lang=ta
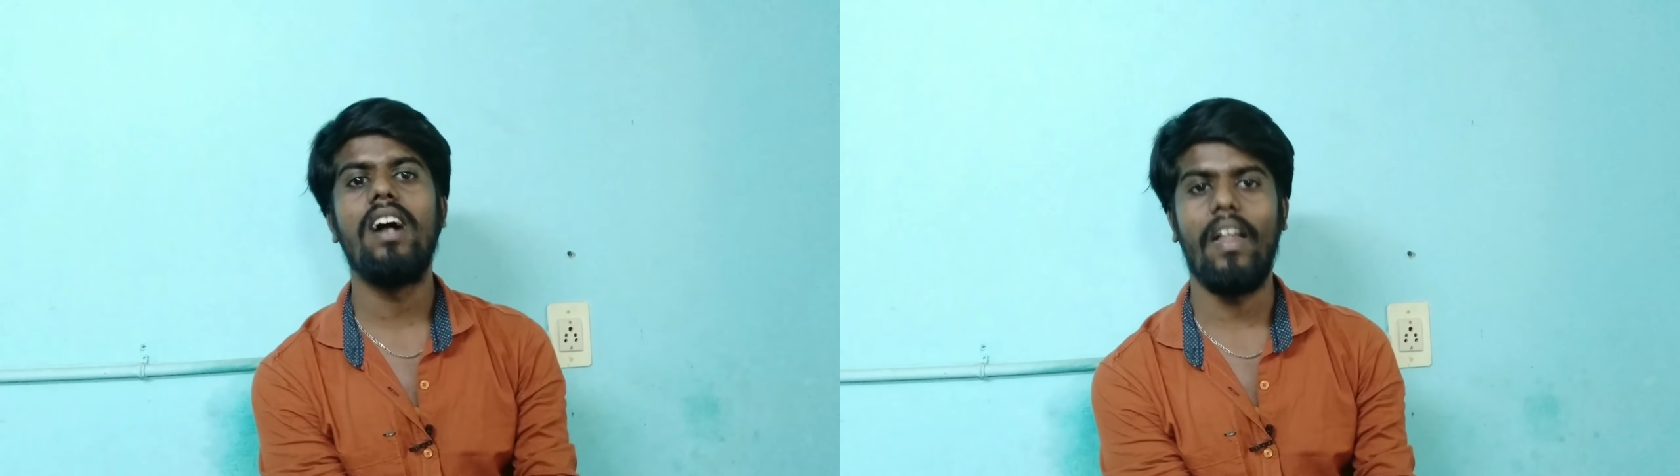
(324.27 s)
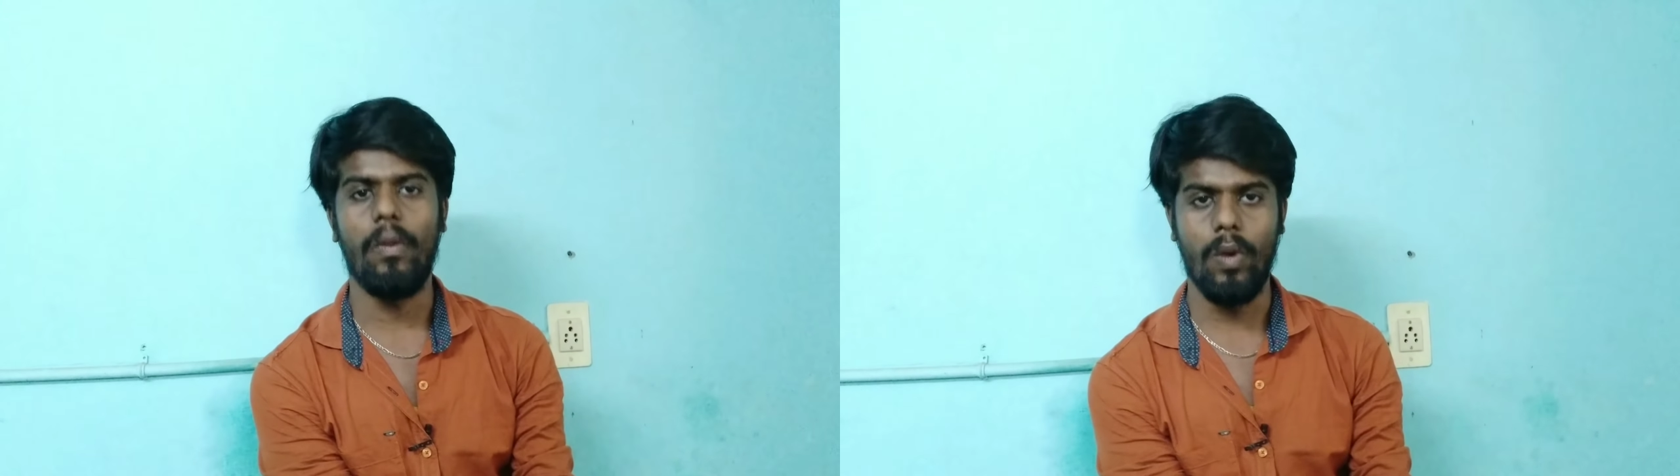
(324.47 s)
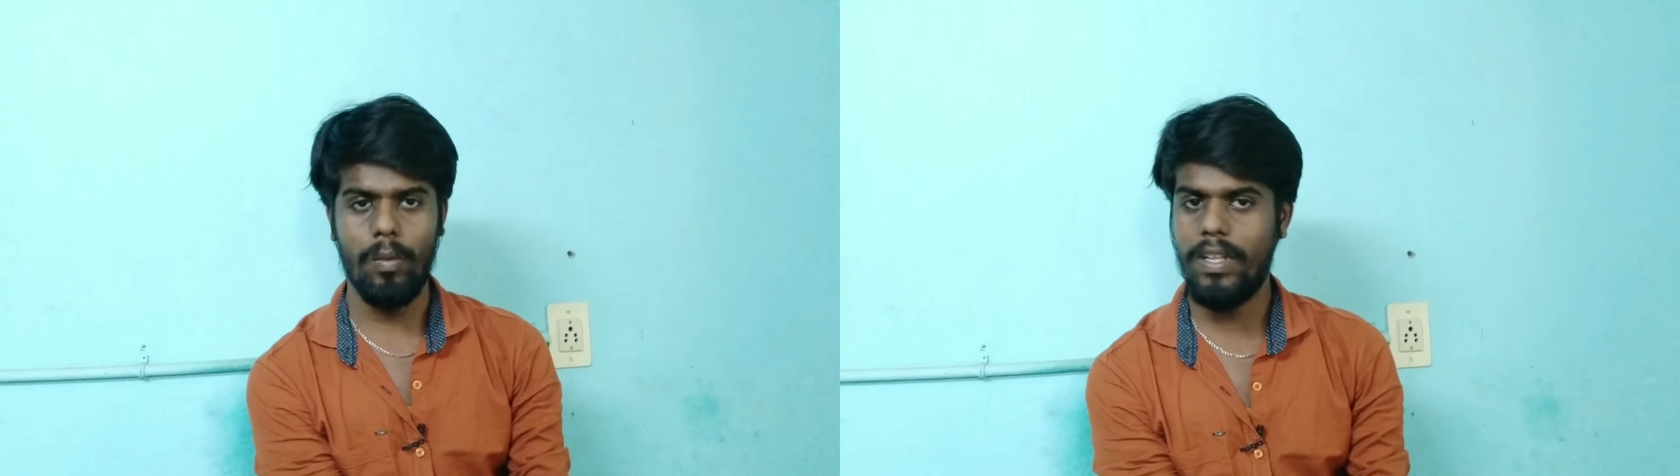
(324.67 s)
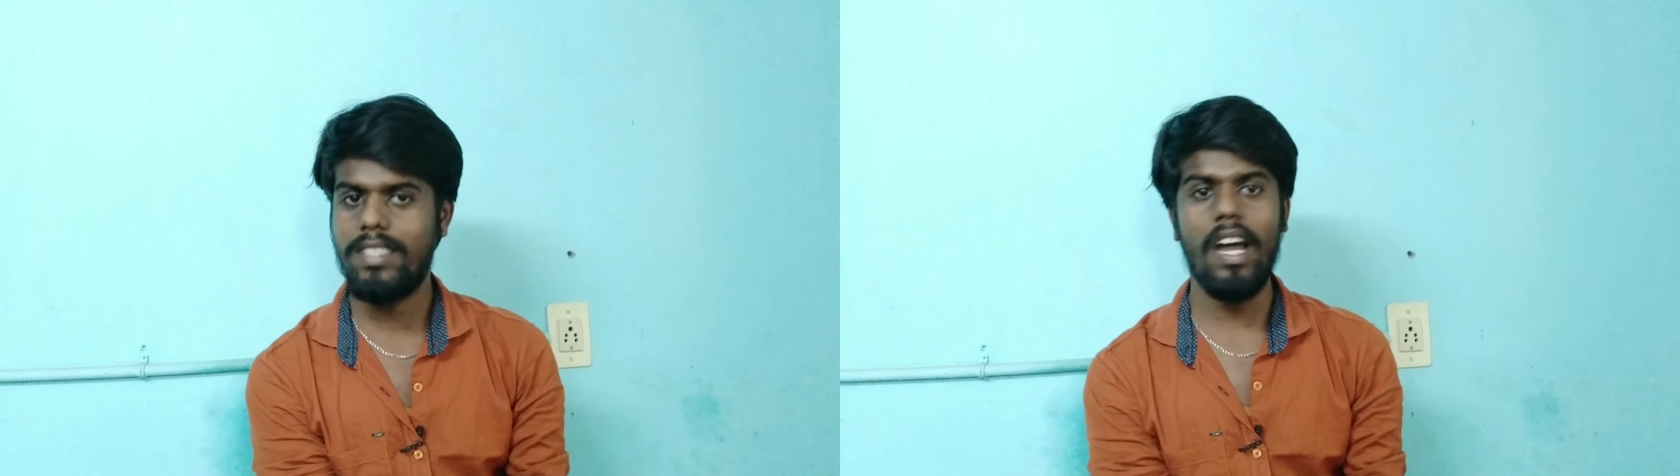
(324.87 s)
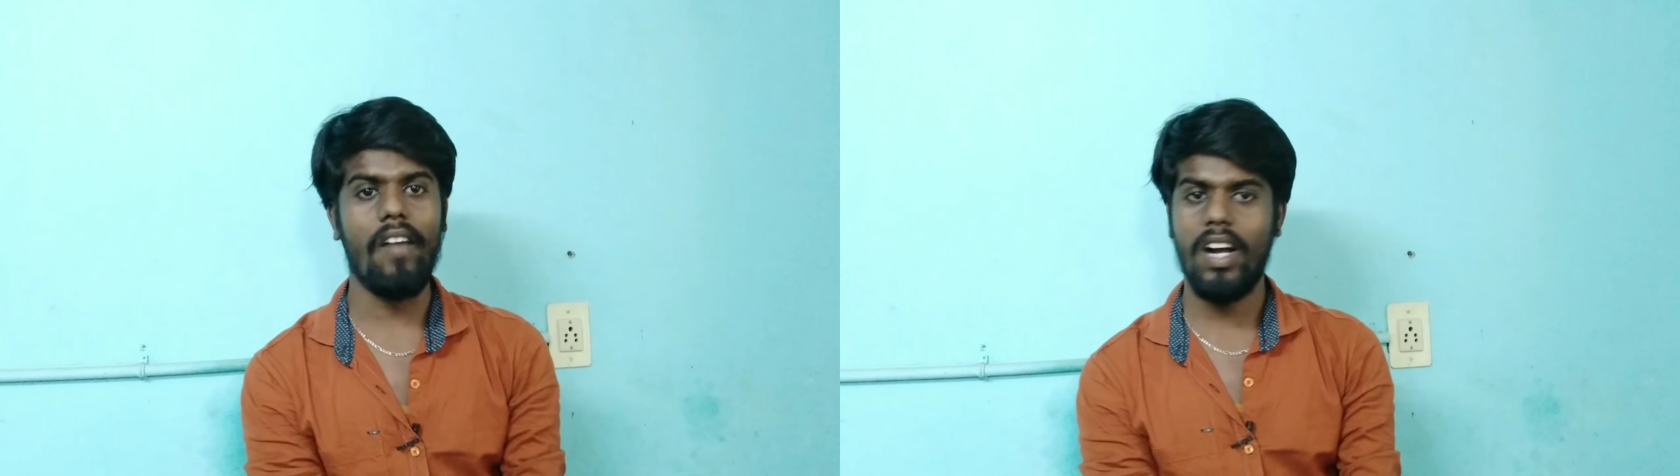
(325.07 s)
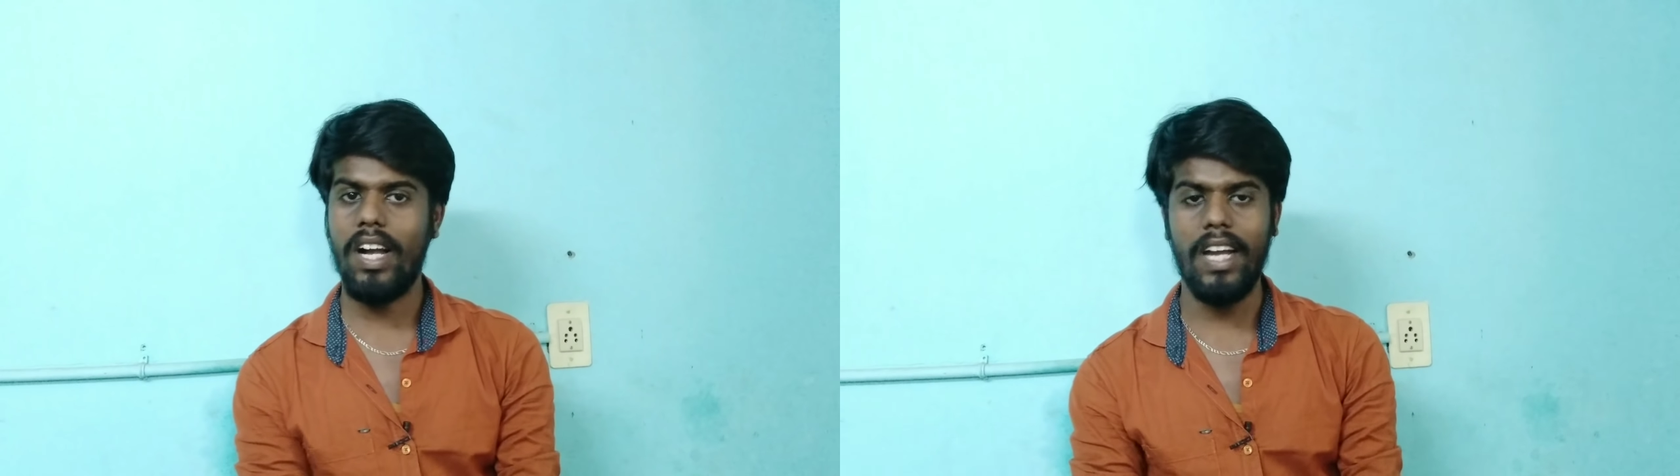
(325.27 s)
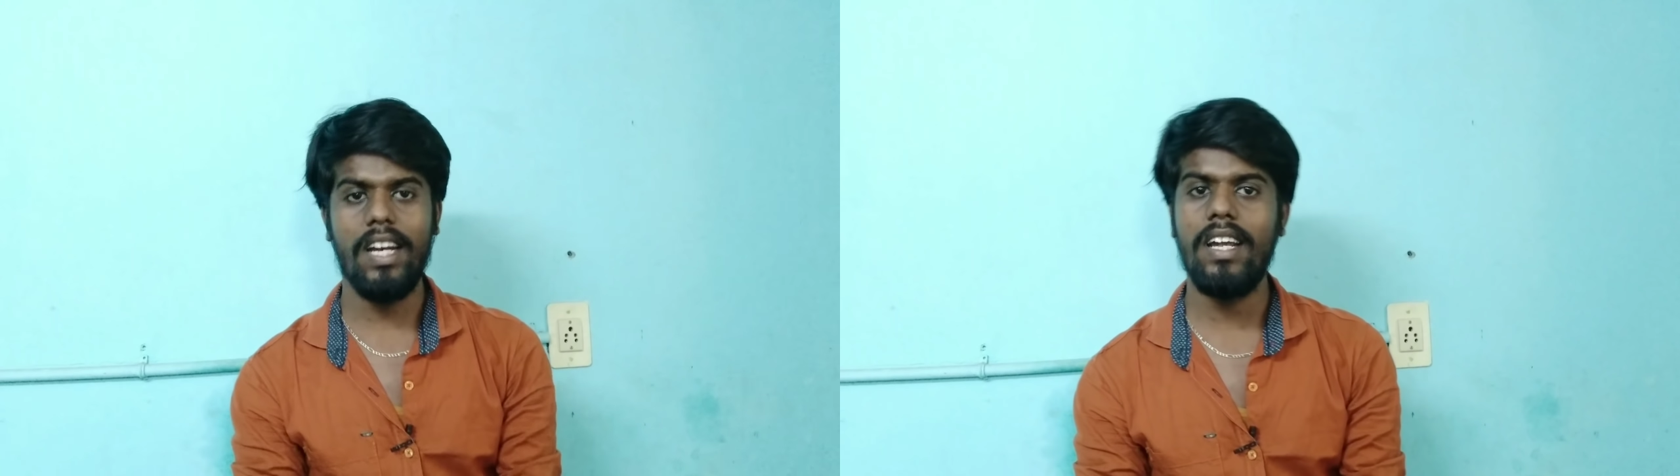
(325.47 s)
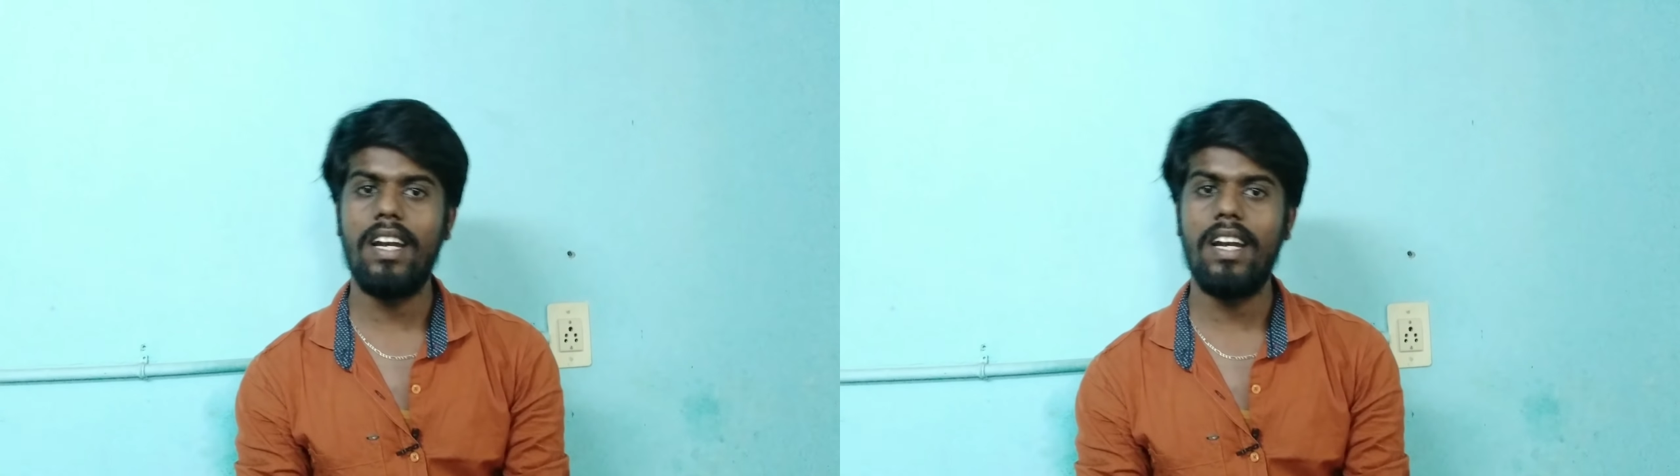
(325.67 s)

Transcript: அந்த ஒரு பீஸே அவங்க கையில்